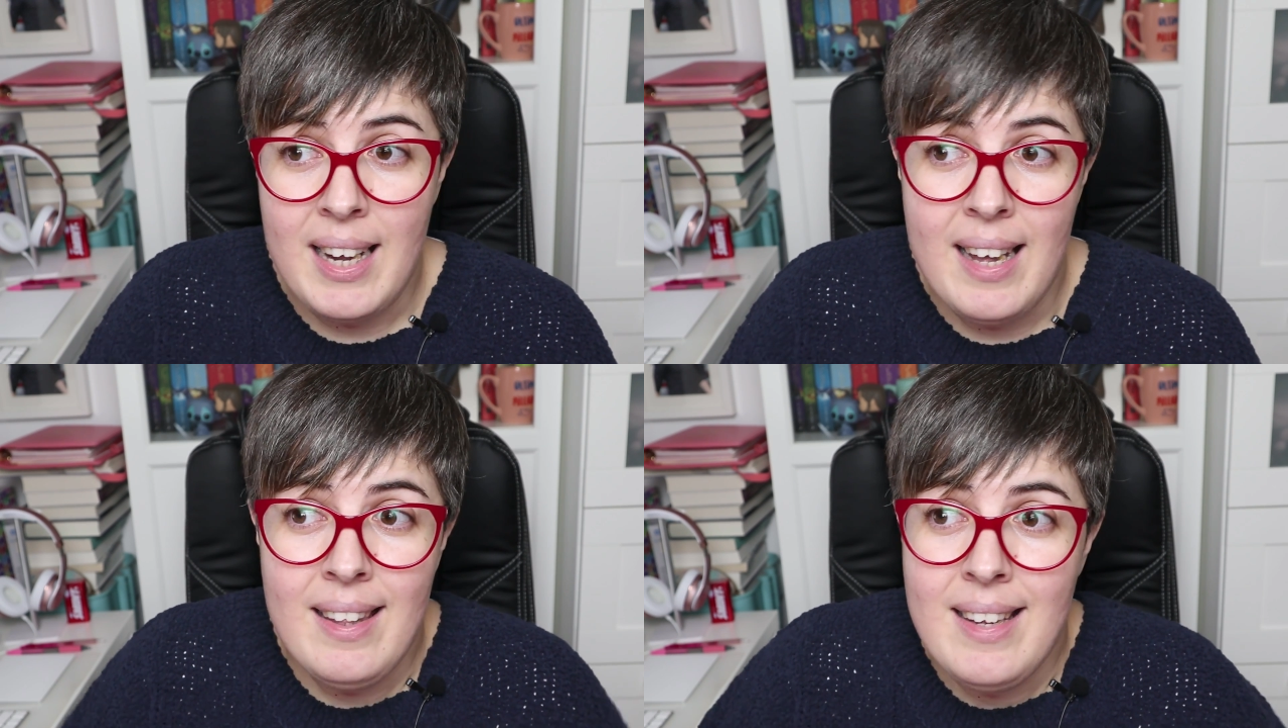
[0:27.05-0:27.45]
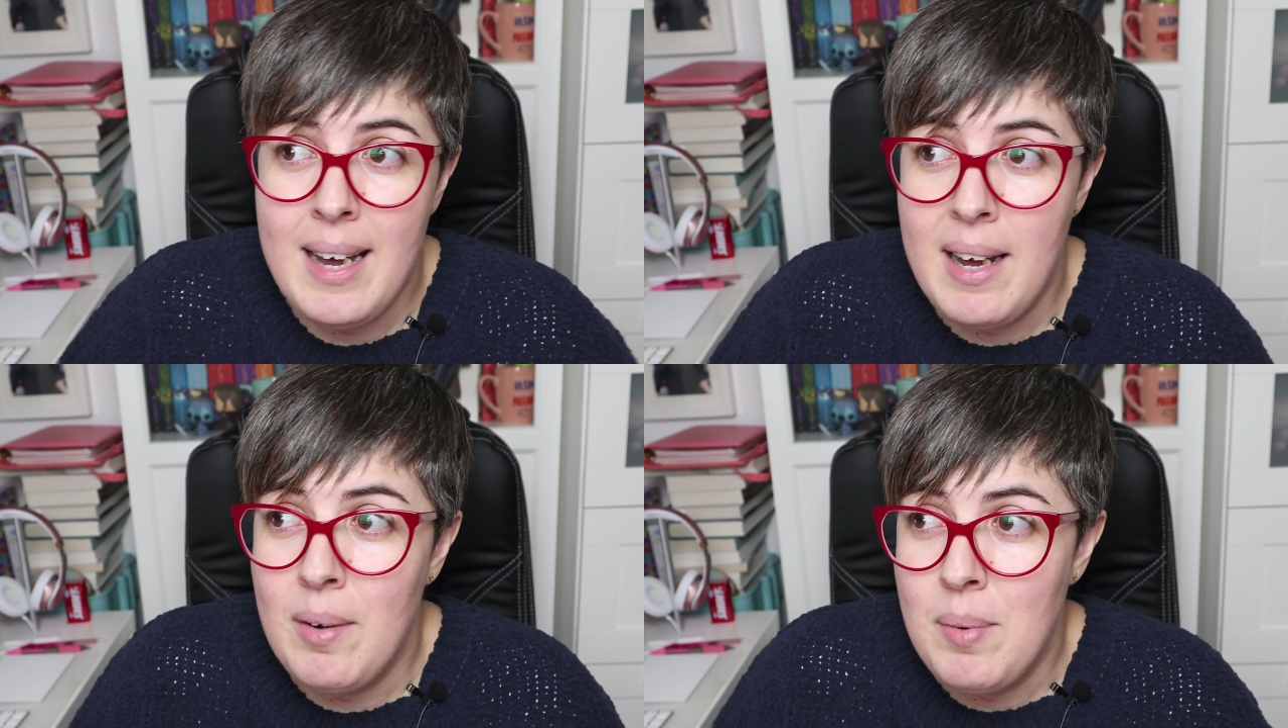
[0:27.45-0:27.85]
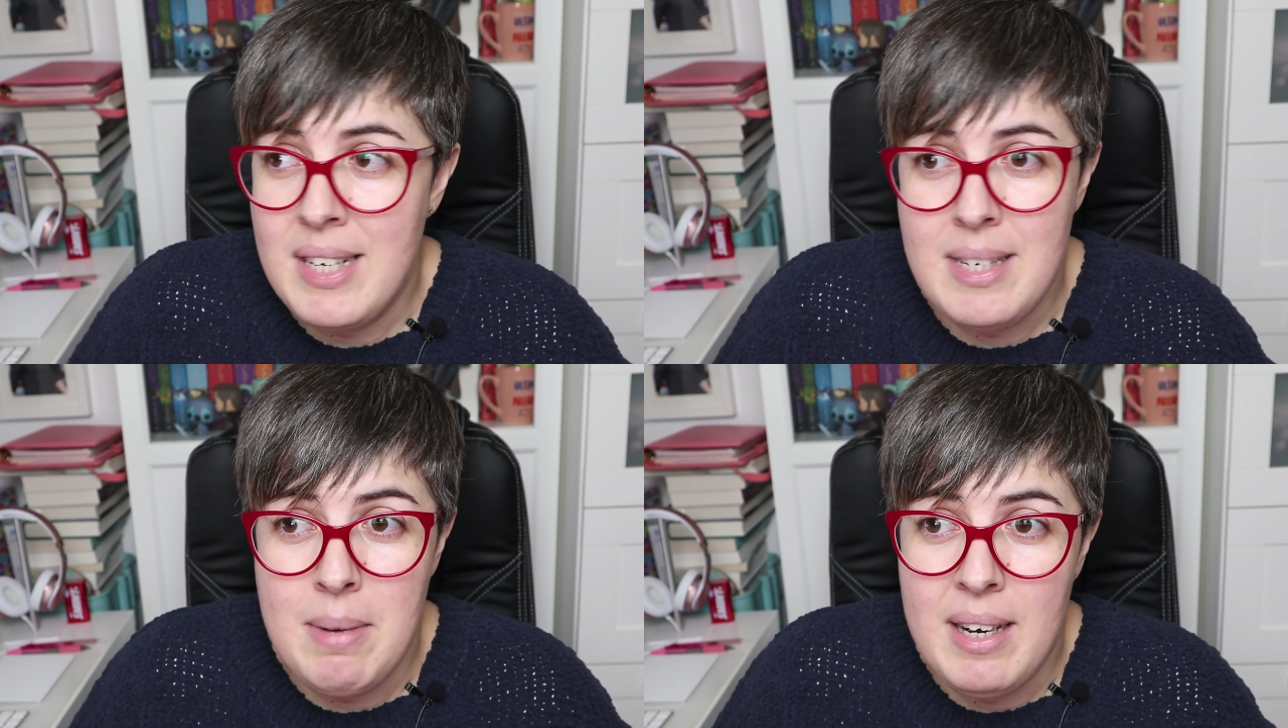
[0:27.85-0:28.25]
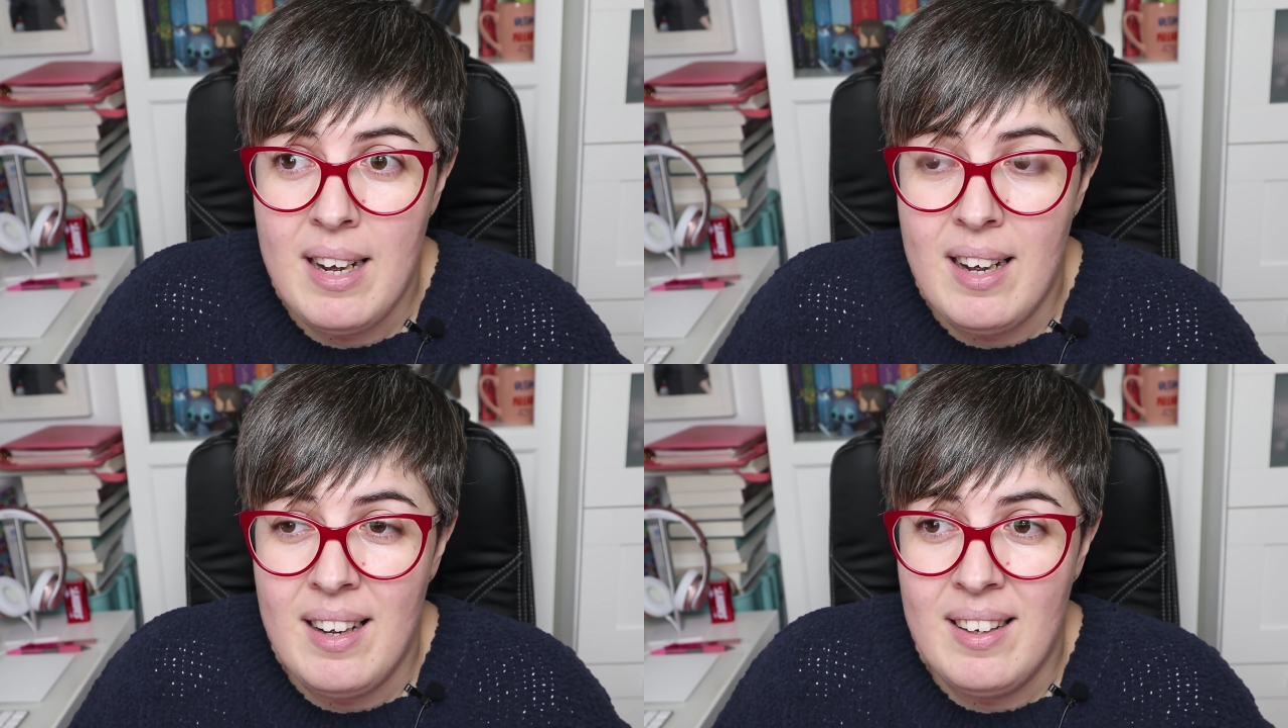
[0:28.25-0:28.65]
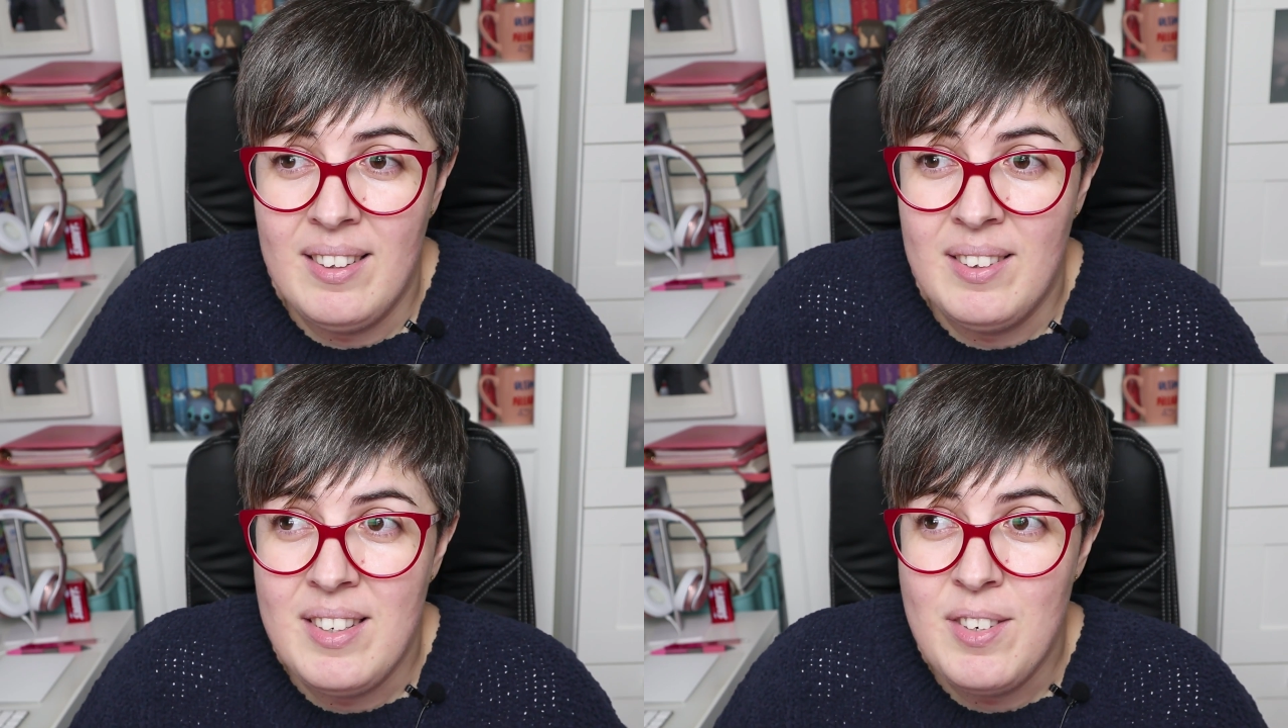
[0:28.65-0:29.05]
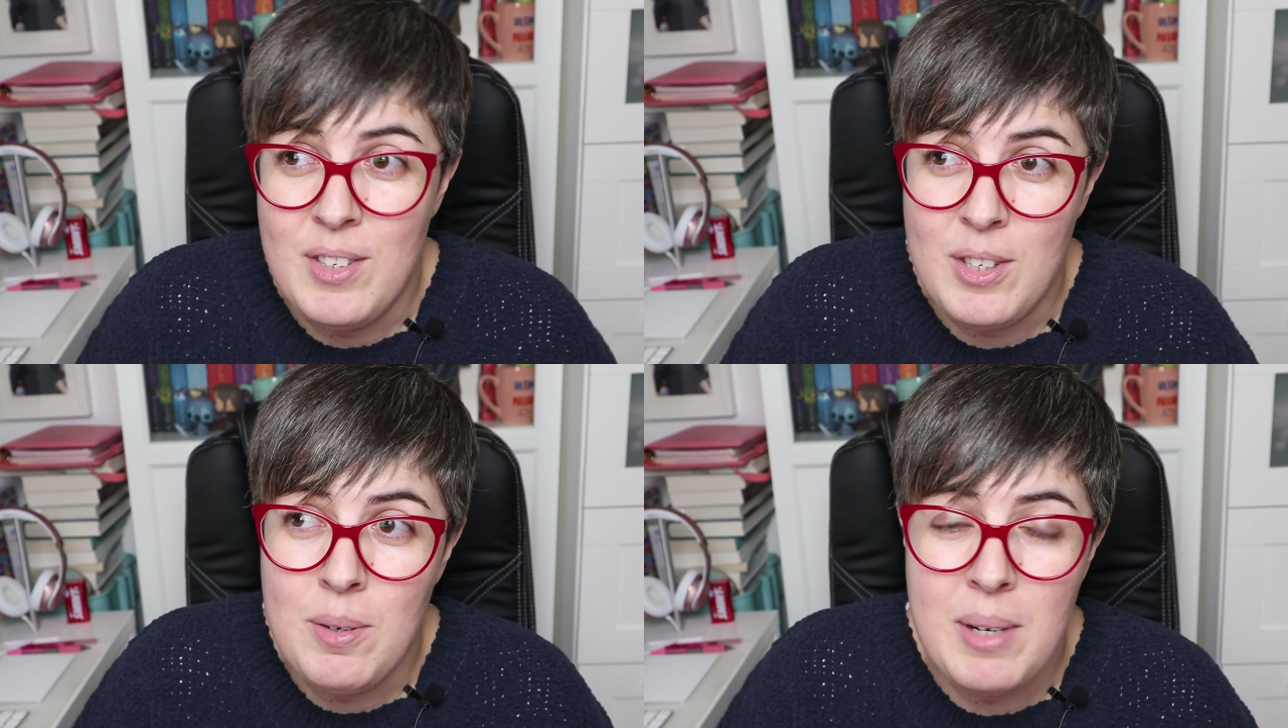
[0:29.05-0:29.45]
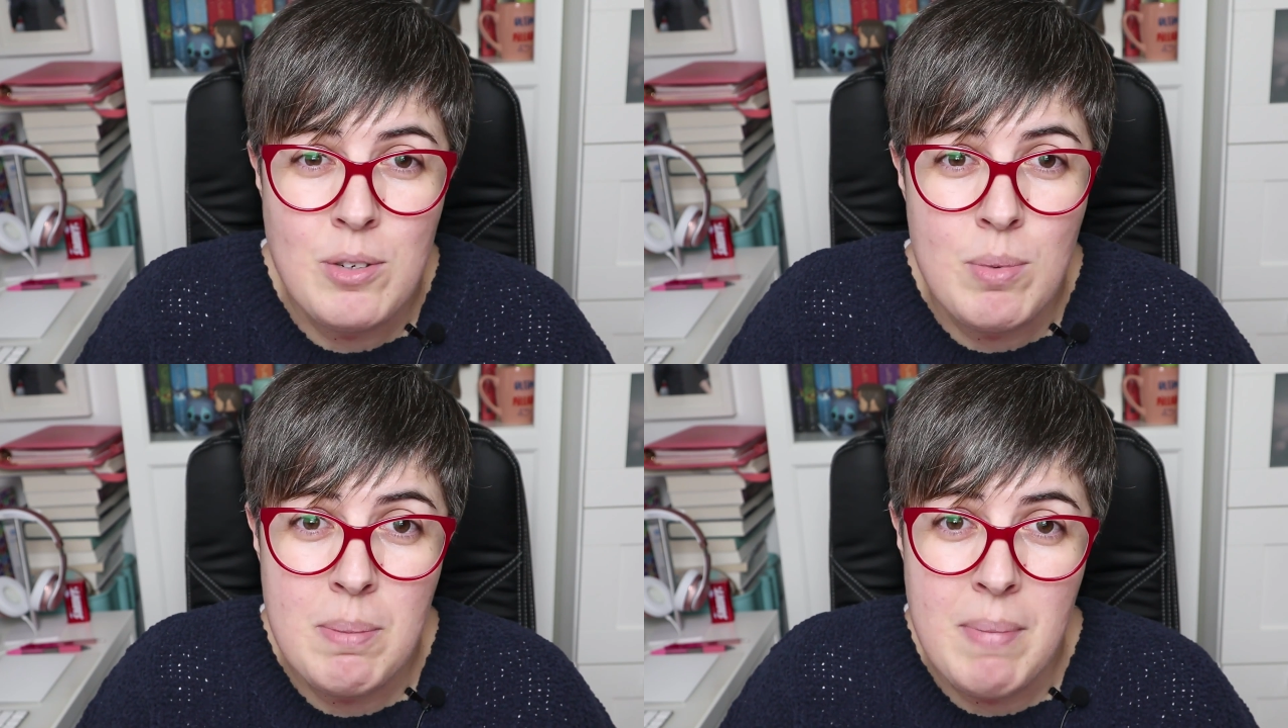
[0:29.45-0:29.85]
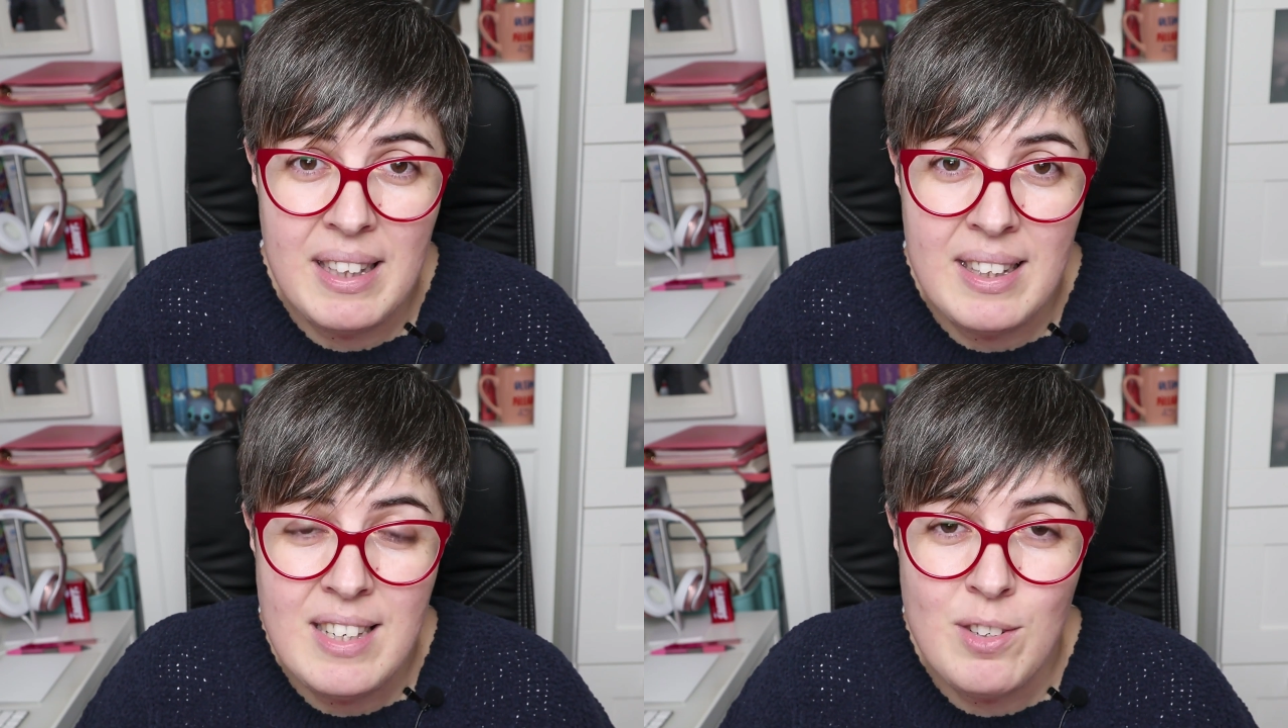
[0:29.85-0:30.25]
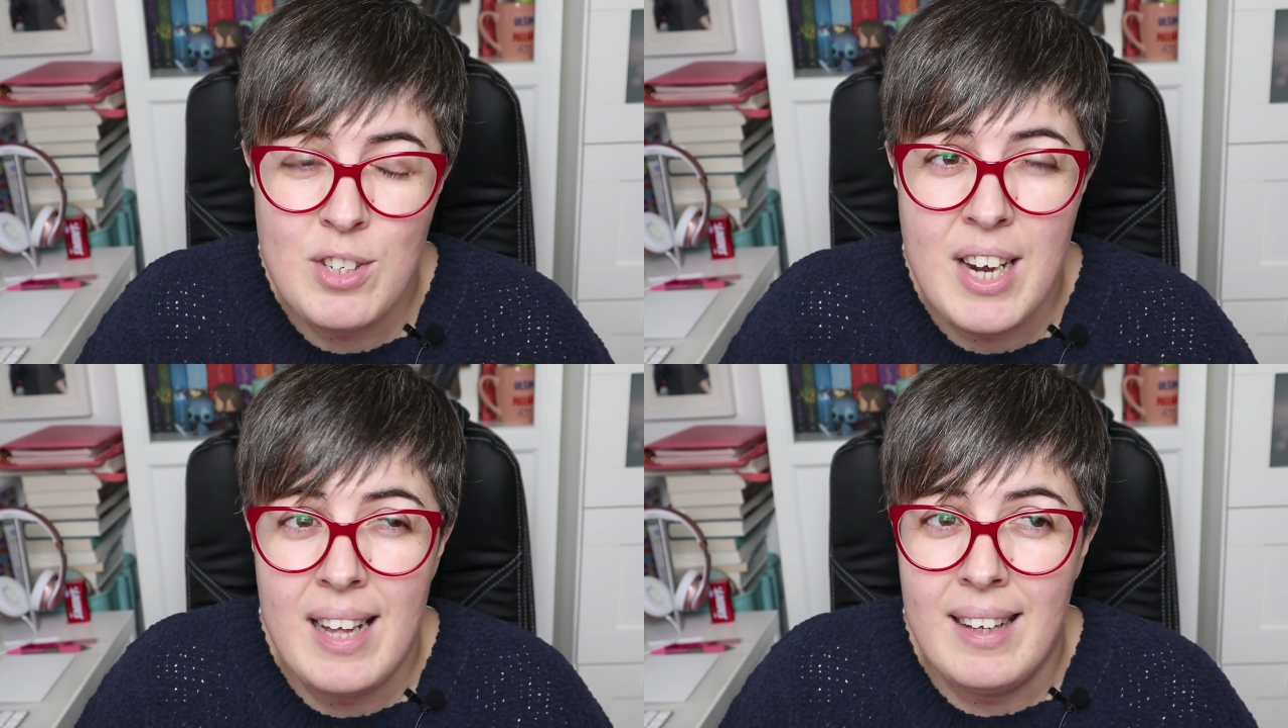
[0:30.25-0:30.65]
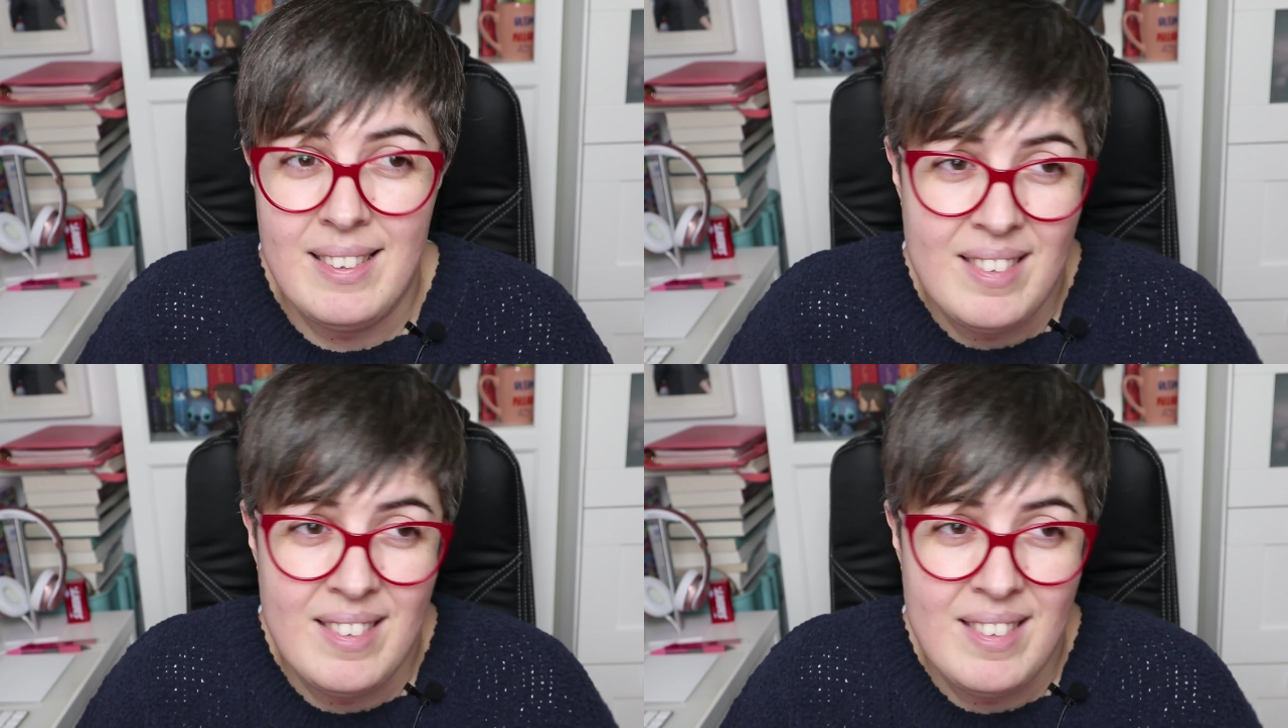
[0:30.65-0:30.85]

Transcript: que hace ya una semana esto lo voy a subir martes, o sea,